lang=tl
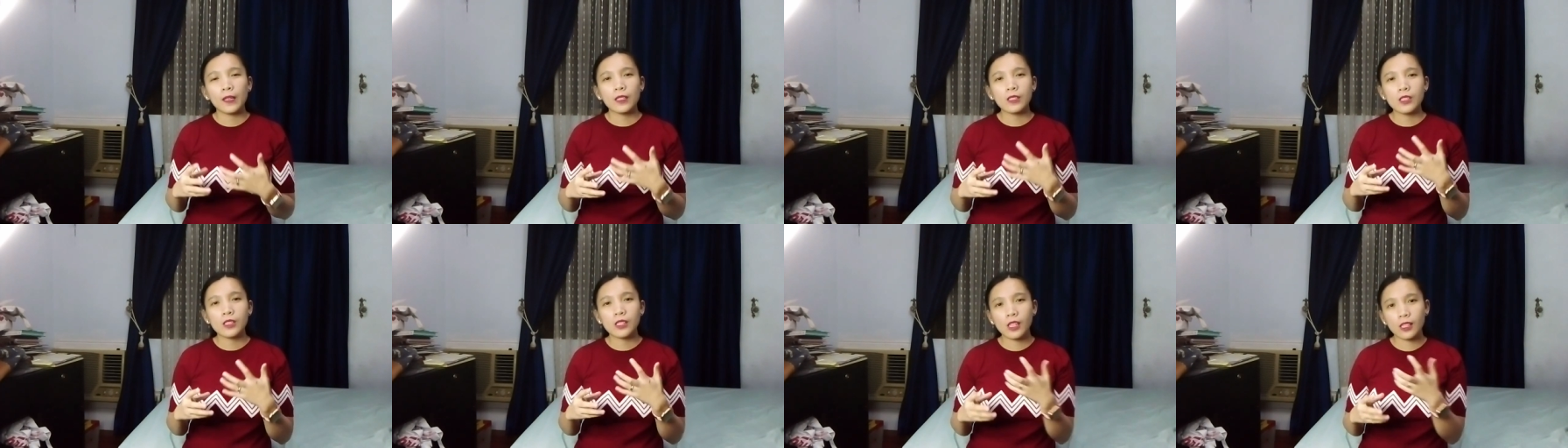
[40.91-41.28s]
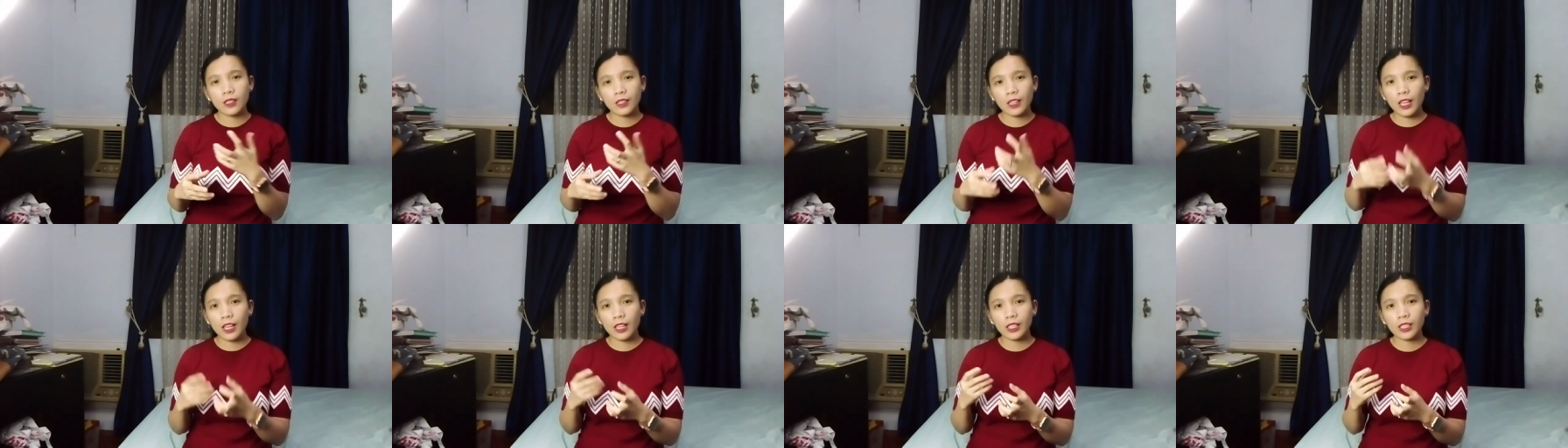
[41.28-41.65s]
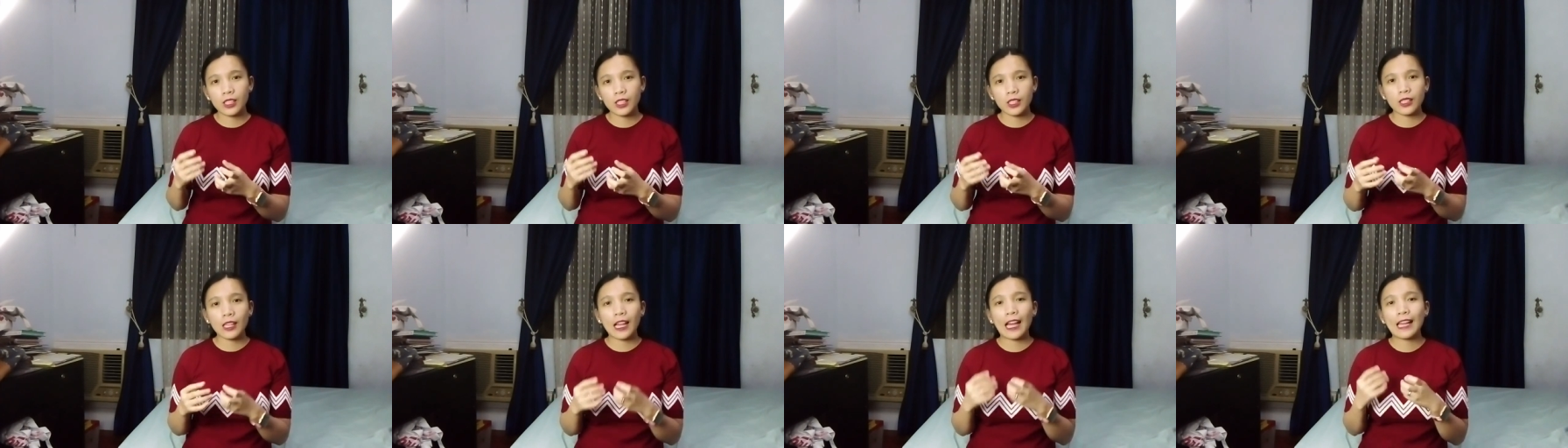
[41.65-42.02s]
sa
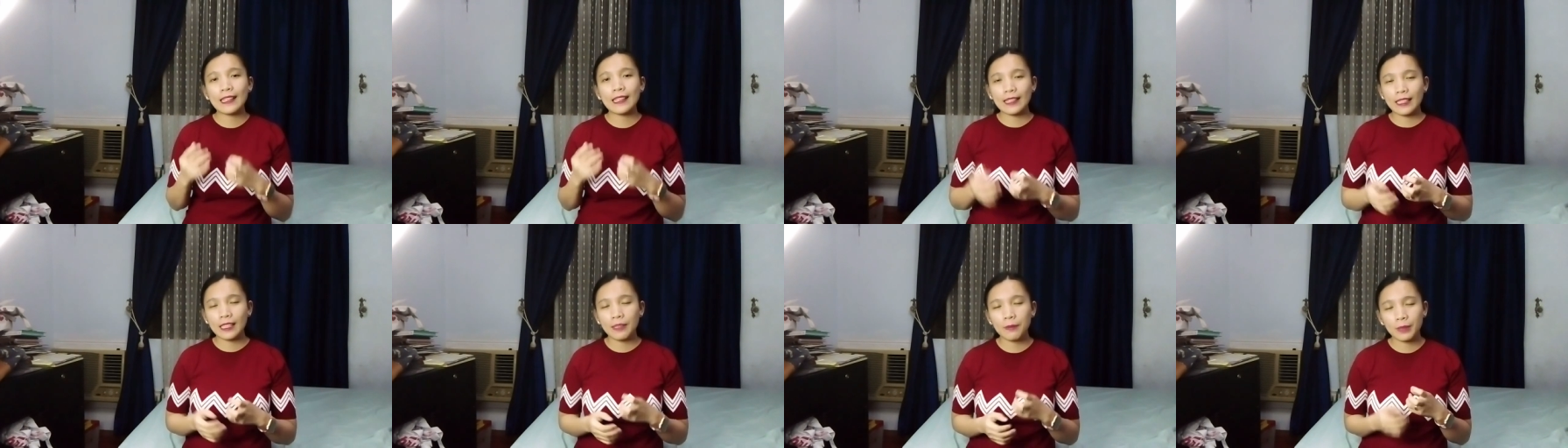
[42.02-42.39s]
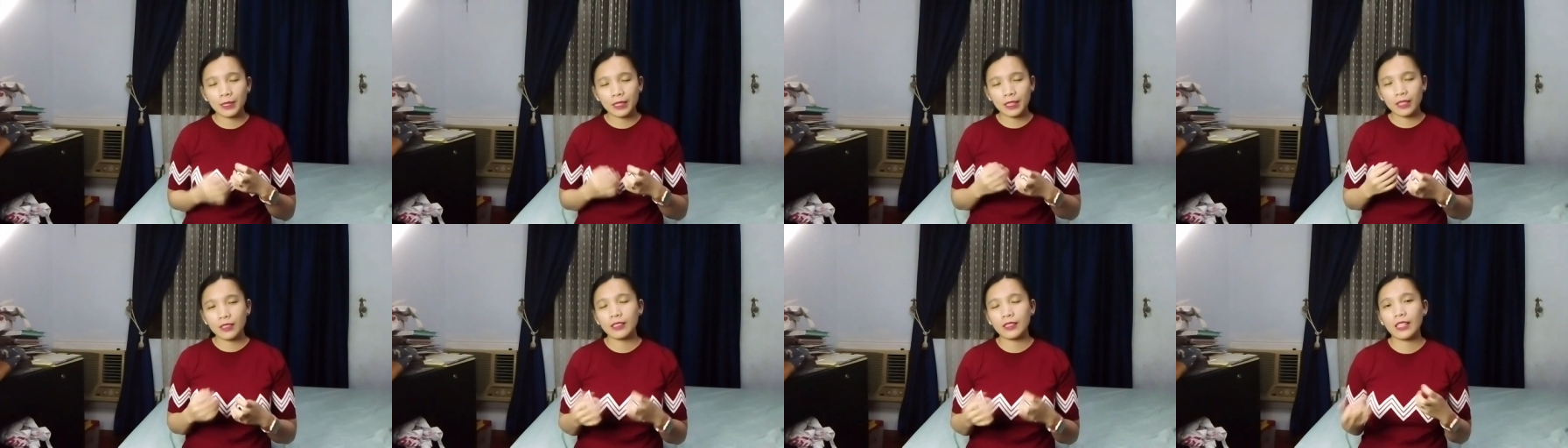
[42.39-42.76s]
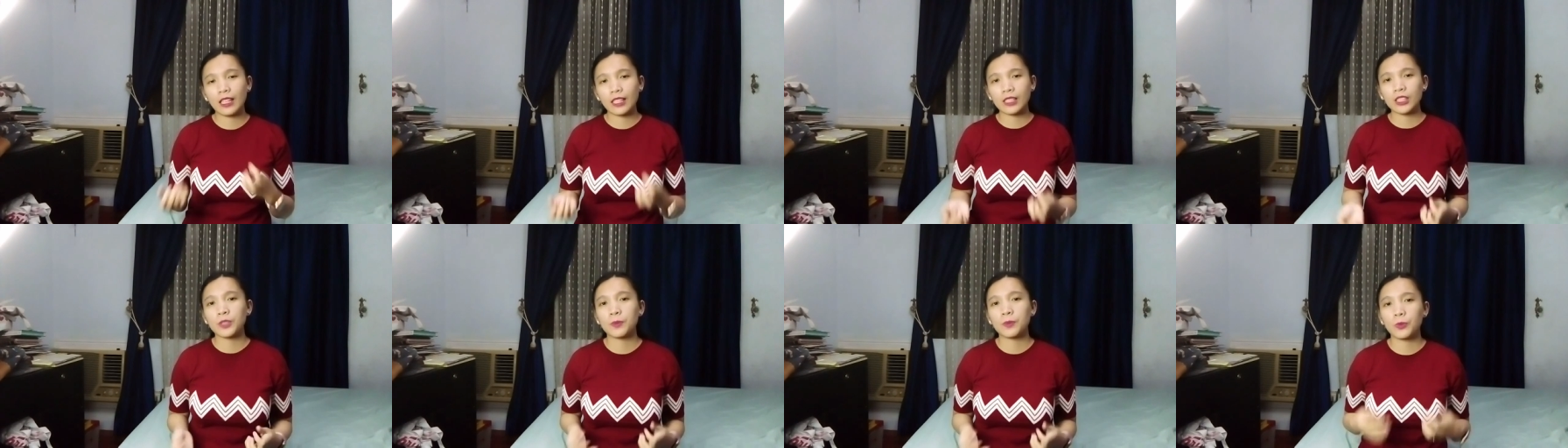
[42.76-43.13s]
text, unlimited
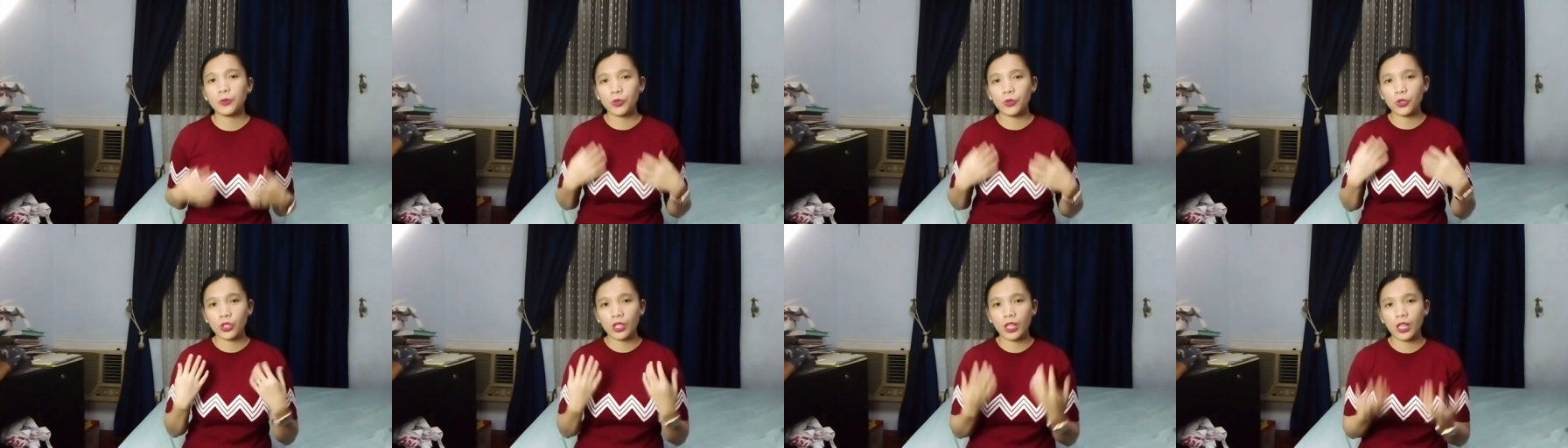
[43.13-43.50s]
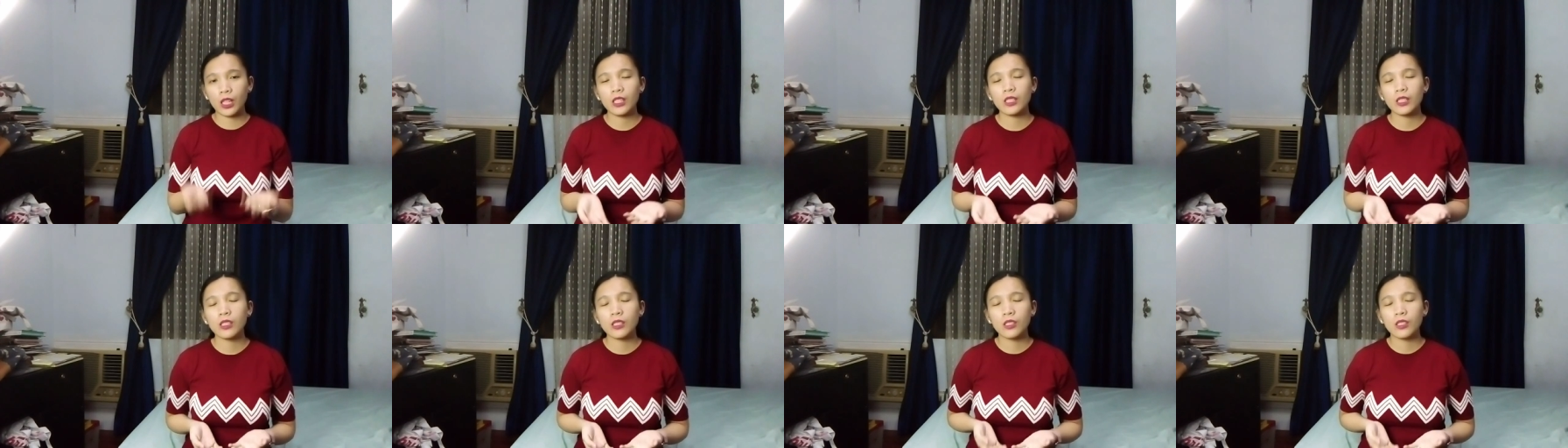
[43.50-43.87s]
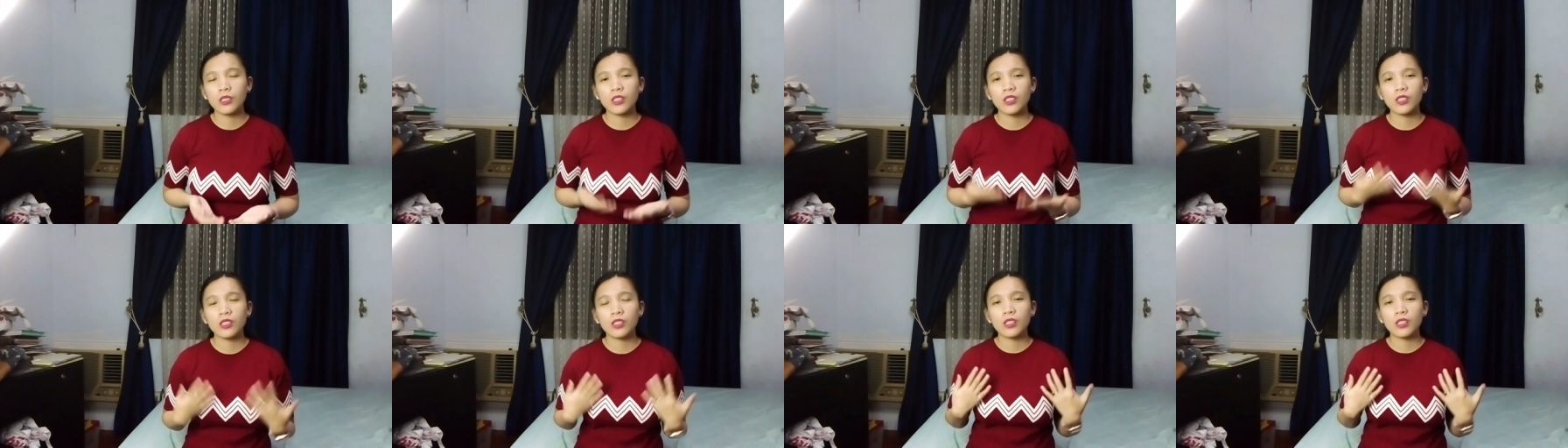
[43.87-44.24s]
text po siya
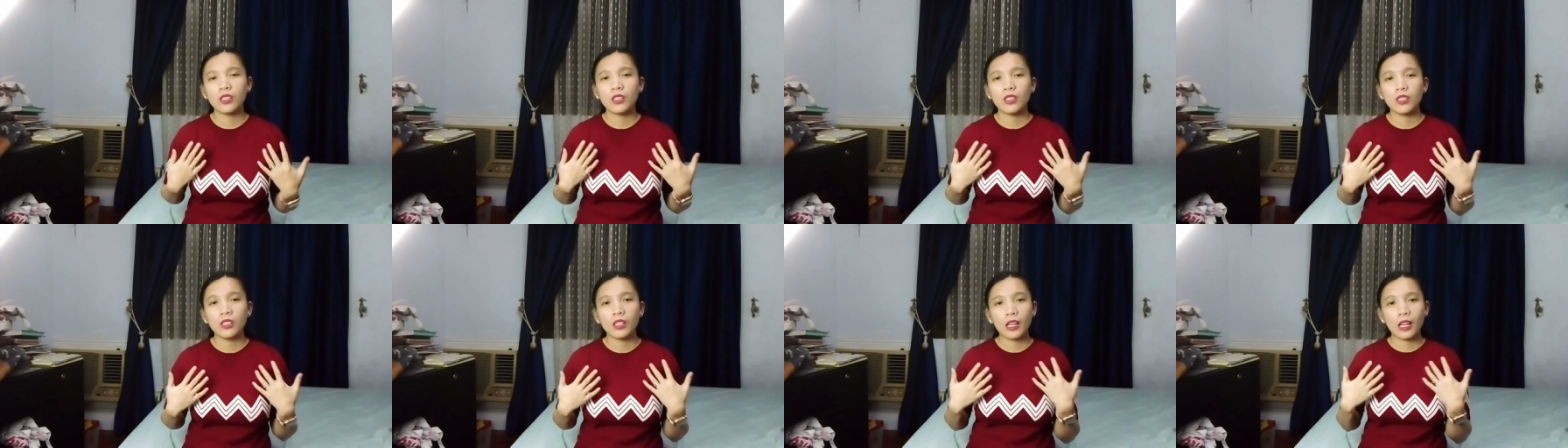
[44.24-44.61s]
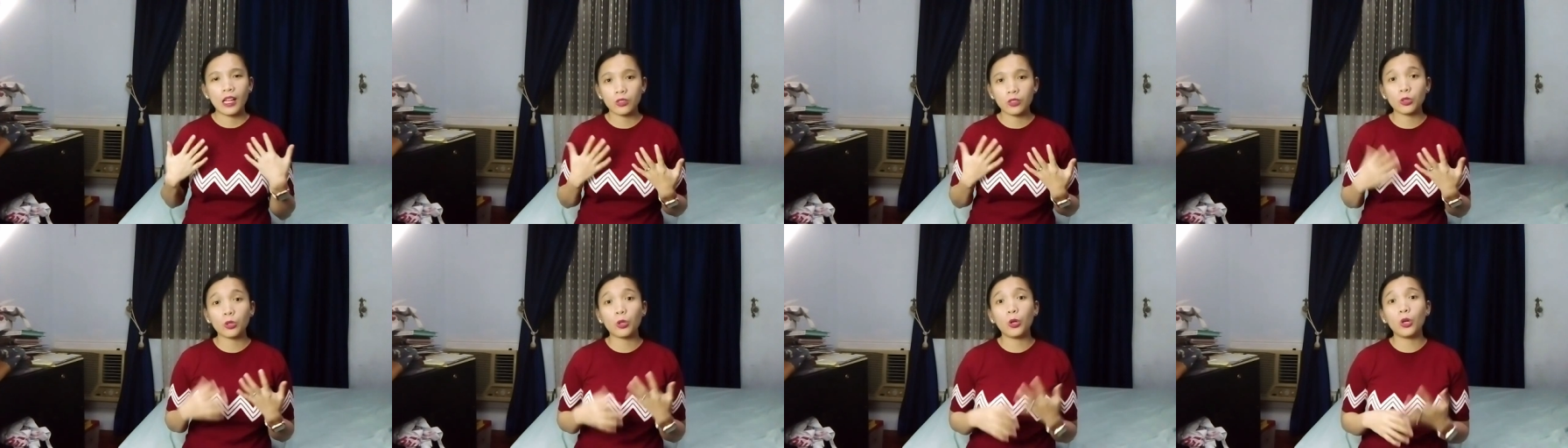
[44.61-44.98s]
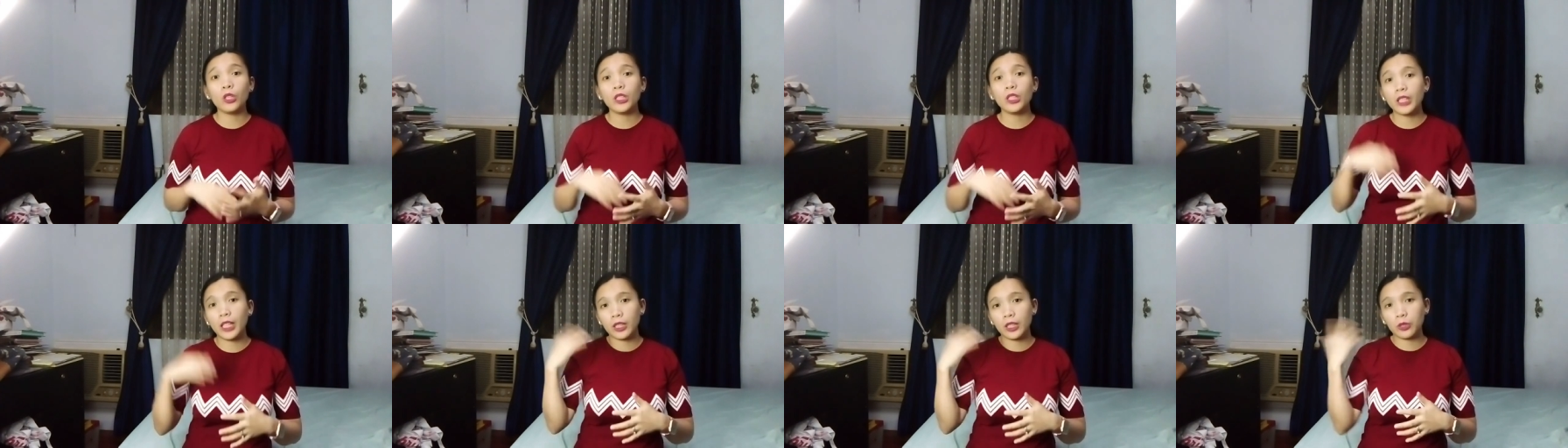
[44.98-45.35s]
to
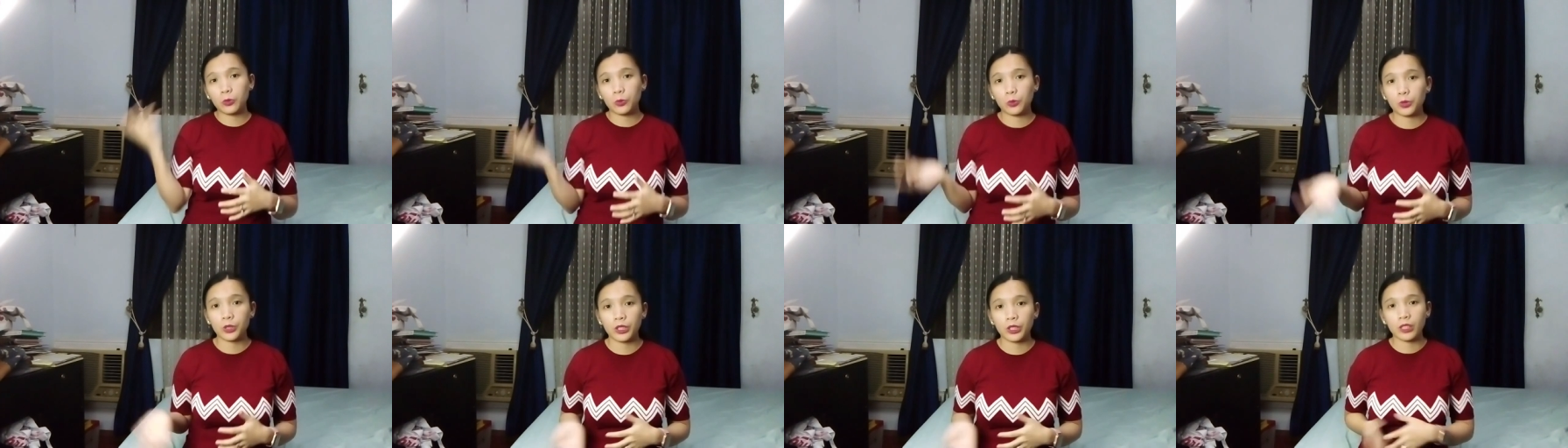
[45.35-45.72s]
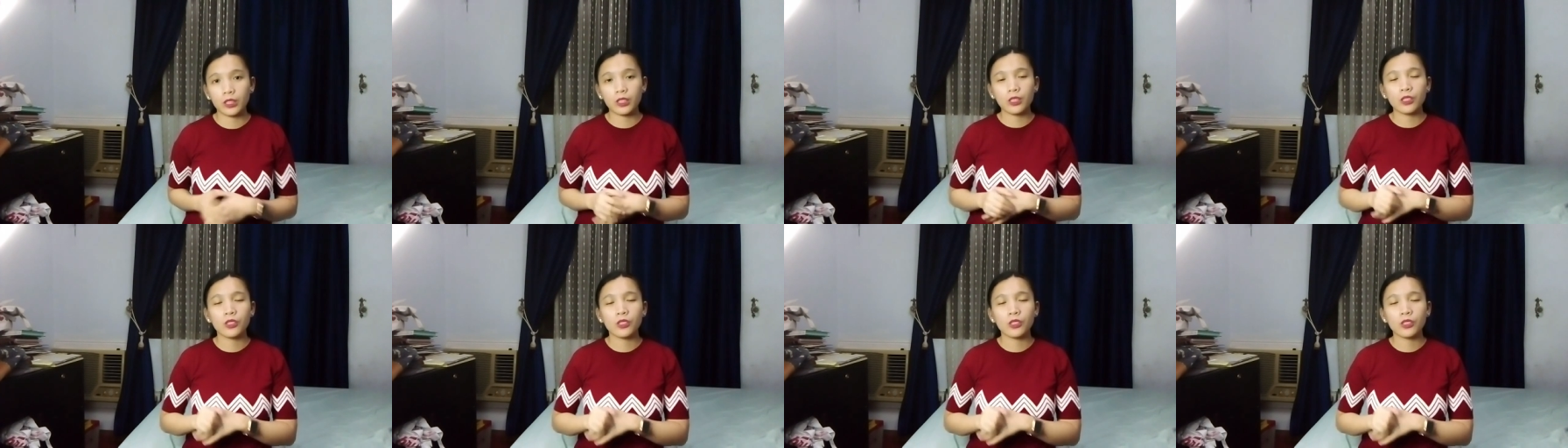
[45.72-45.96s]
all network.